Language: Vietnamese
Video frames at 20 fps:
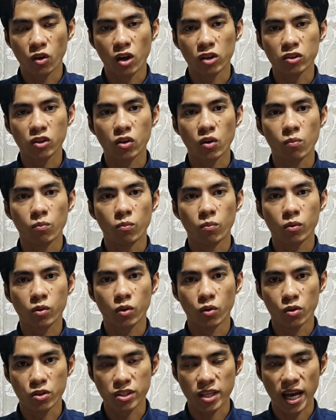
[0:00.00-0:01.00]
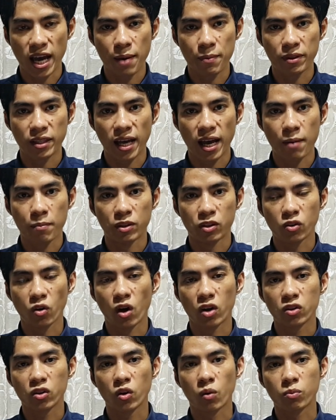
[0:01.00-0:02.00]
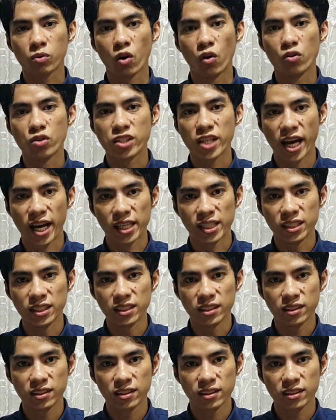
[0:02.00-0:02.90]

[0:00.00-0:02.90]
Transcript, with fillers: toàn cục cruza mới tha mình toàn cục con cháu